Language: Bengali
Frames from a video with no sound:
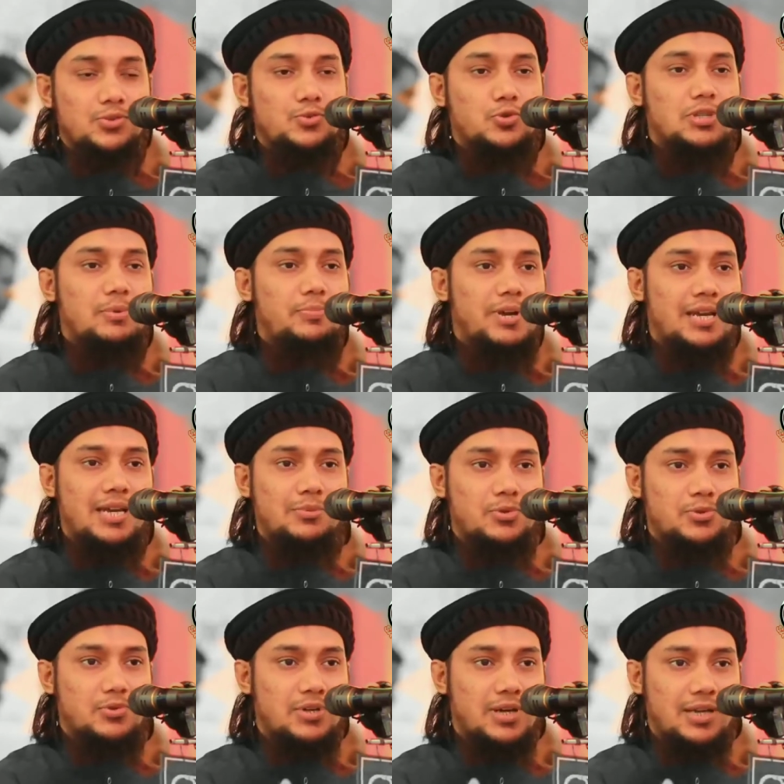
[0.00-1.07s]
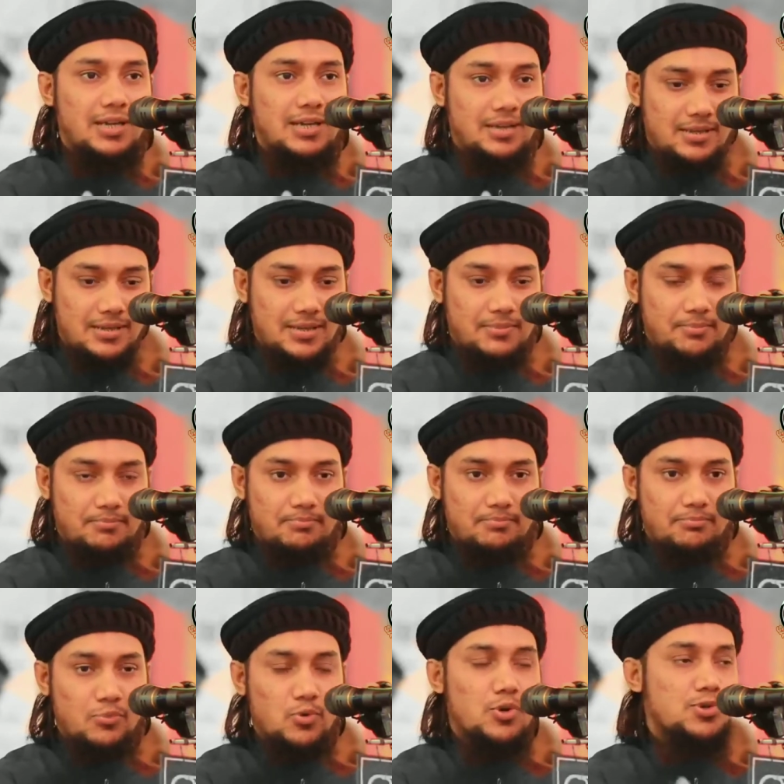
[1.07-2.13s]
তোতা পাখির মতো খালি
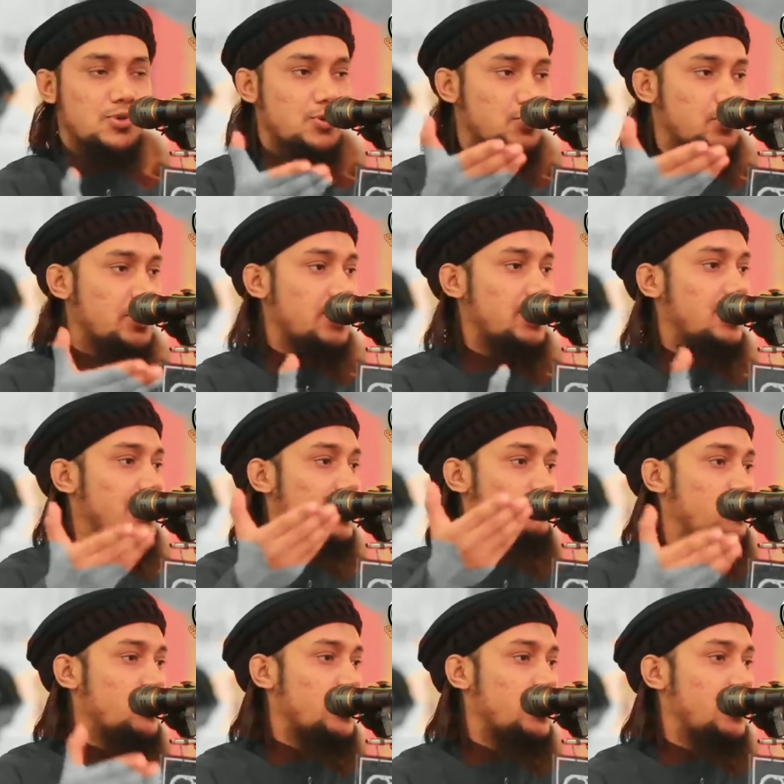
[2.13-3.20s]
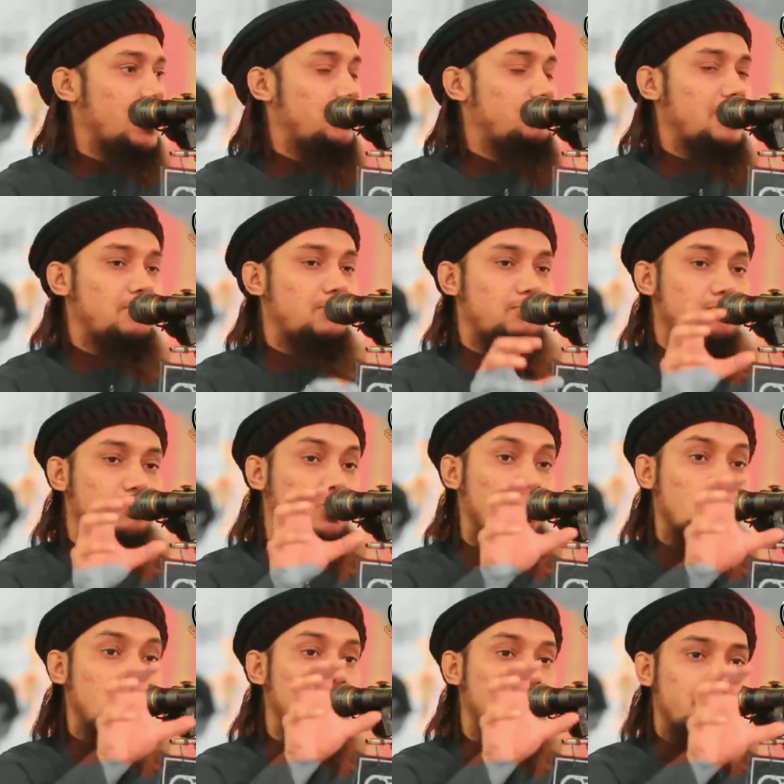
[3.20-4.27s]
মুখস্থ করে গেলে আর পড়ে গেলে আপনি
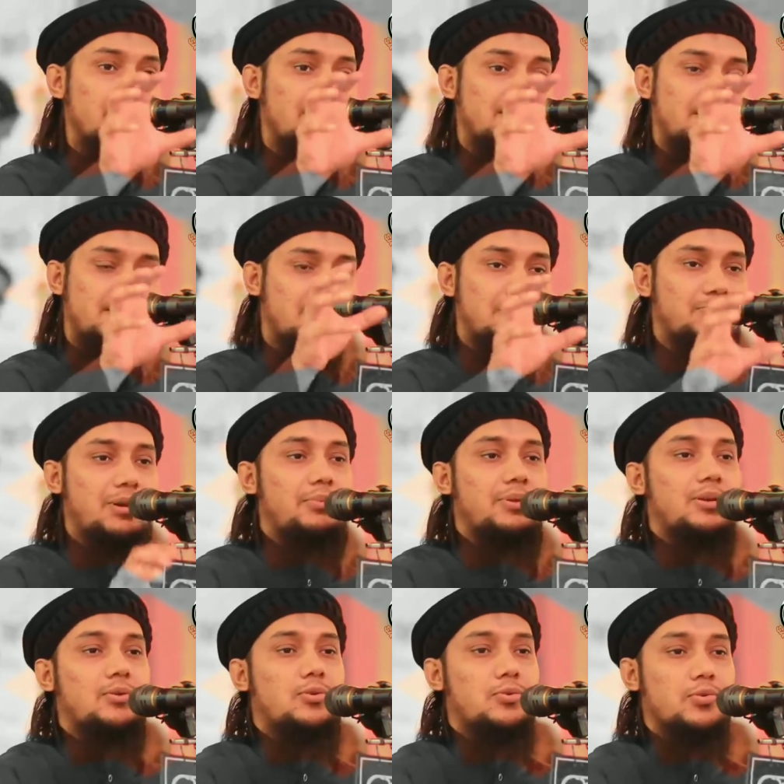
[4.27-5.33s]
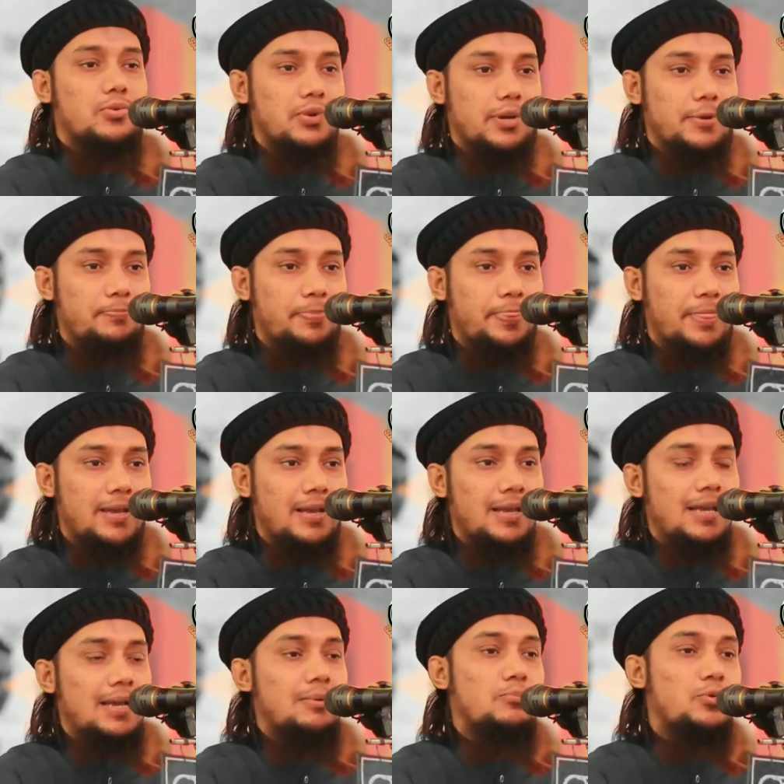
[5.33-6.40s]
মূল যে মেসেজ সেটা পাবেন না কখনোই
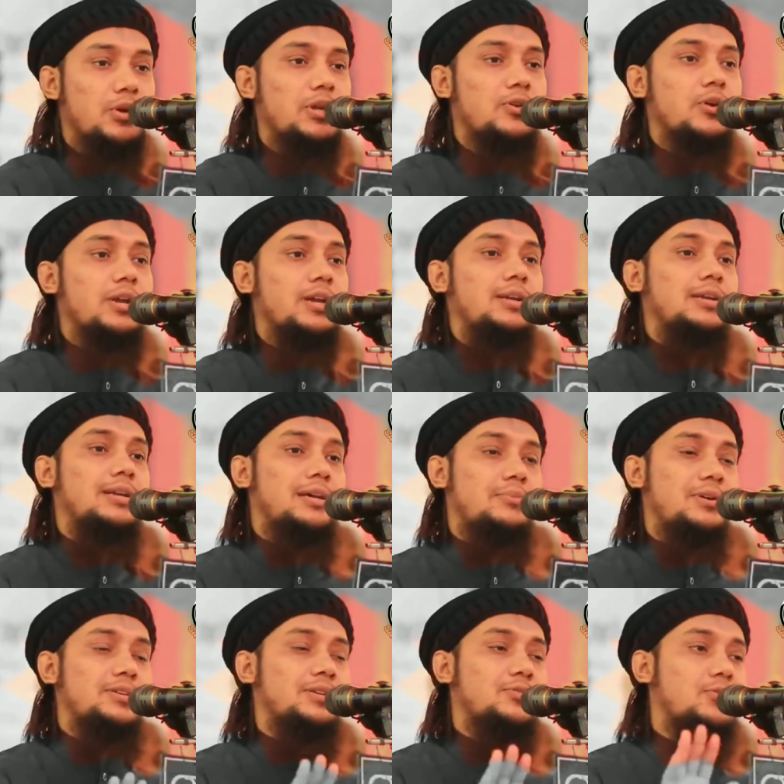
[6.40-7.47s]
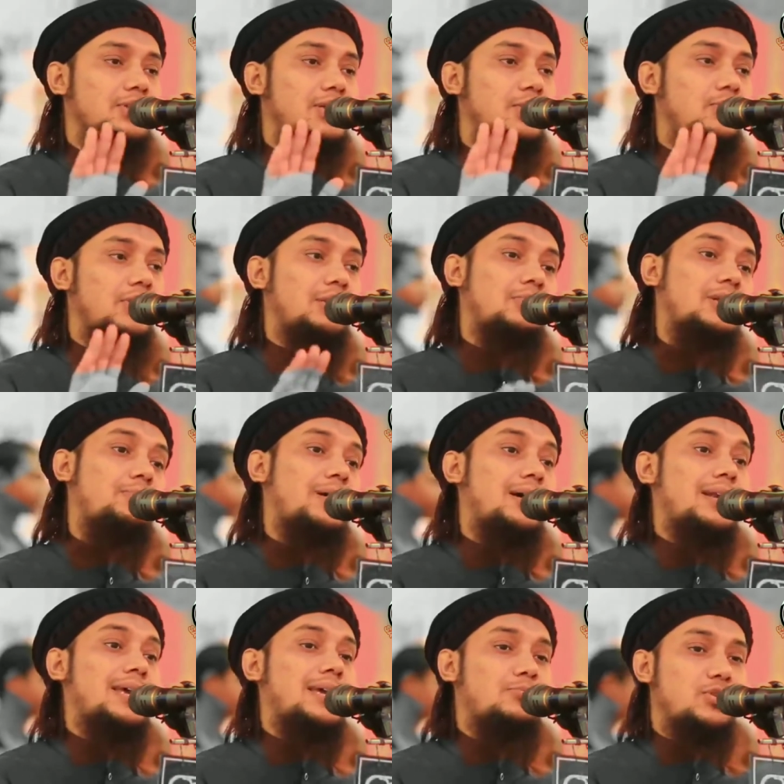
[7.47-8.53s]
মনে করেন নামাজের কথাগুলো আমরা
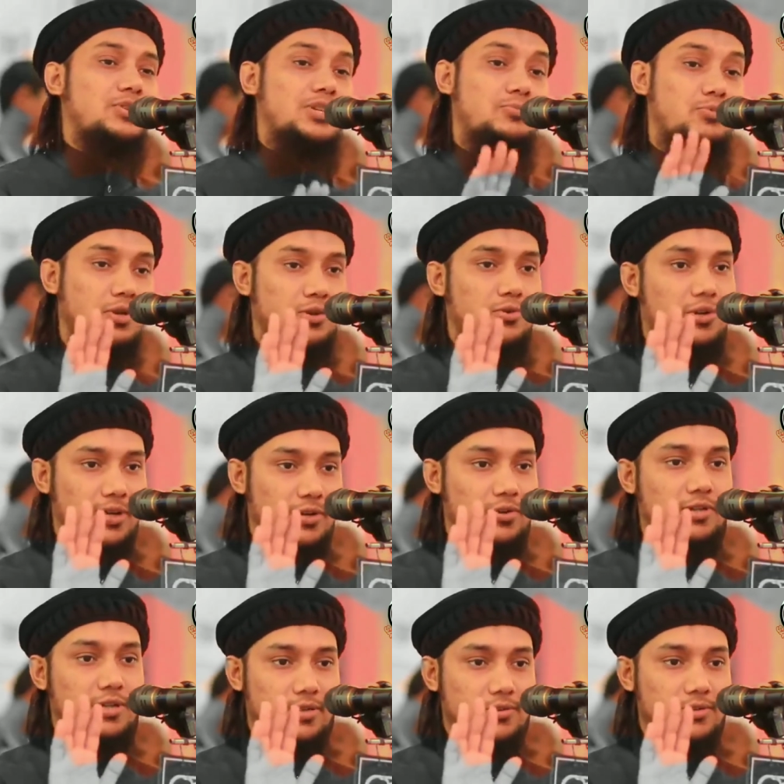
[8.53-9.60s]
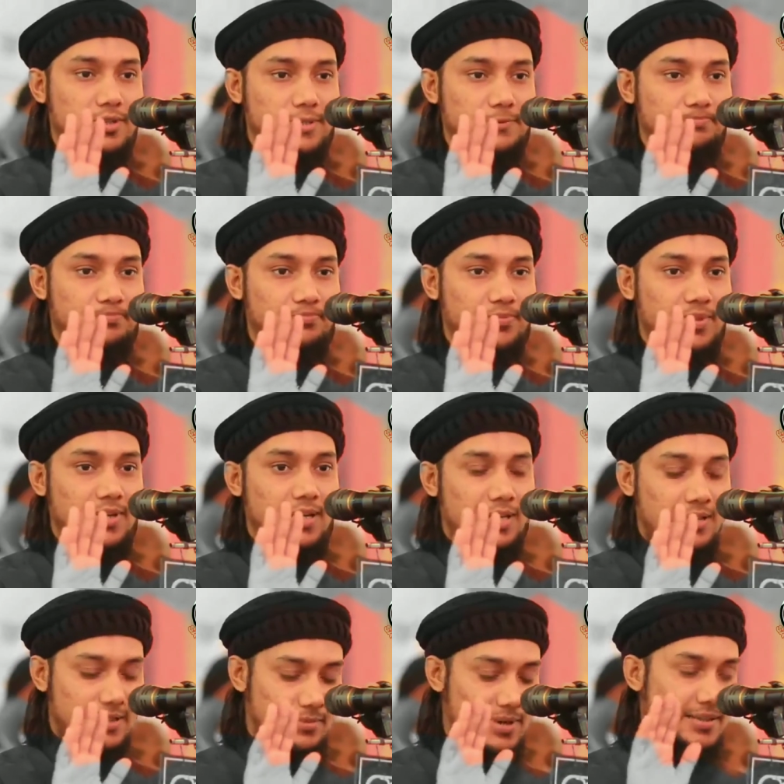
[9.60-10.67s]
বাংলায় বলছি মনে করেন কথার কথা
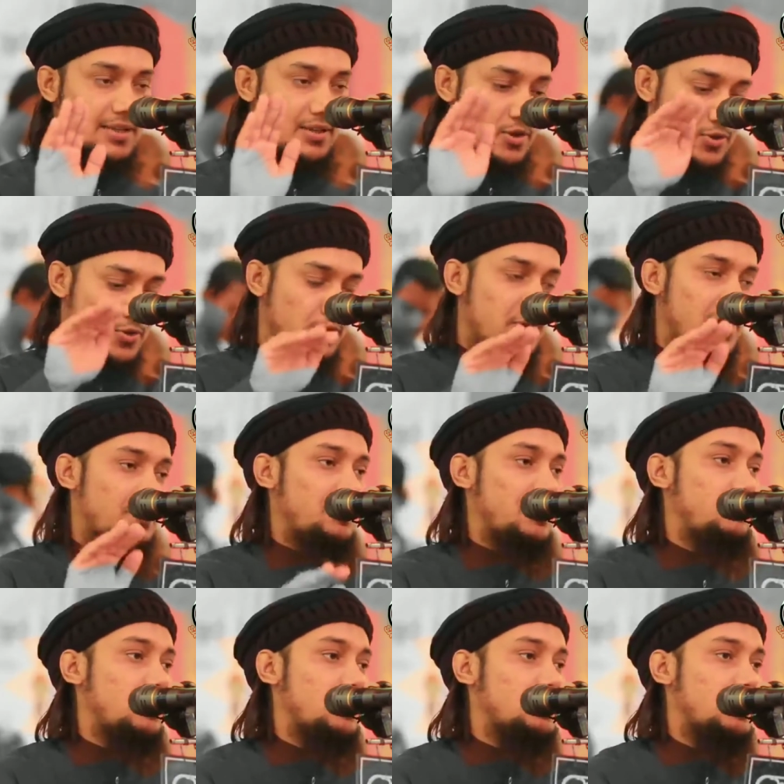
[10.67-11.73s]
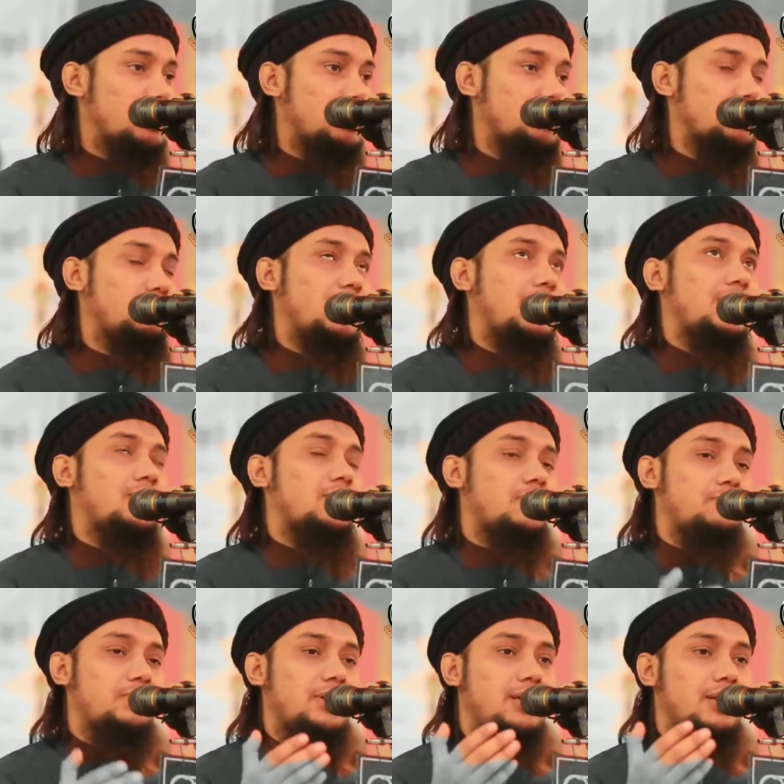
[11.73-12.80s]
যে মাথা নত করে আপনি বলছেন সুফহান
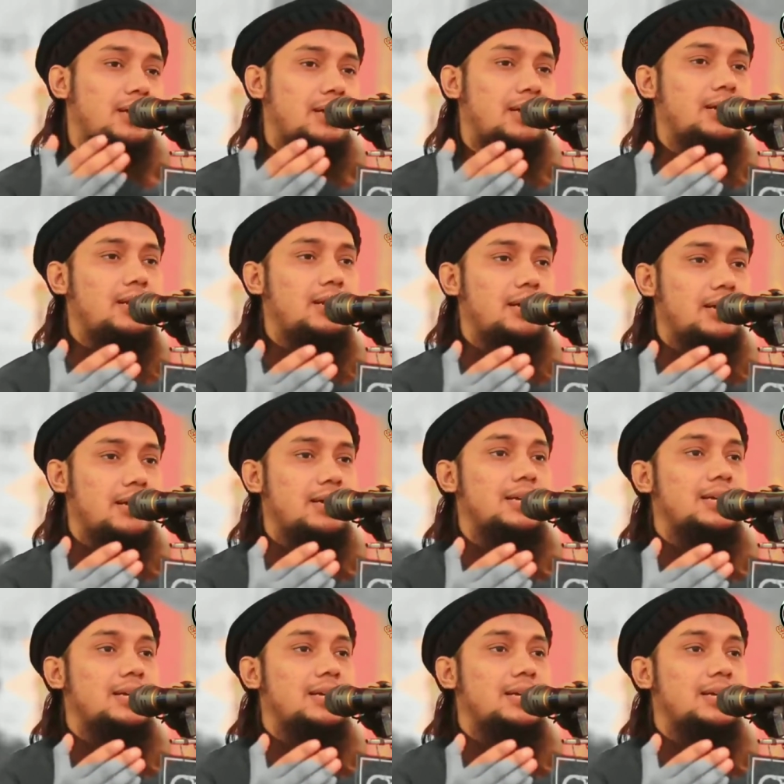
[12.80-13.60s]
রব্বিয়াল আলা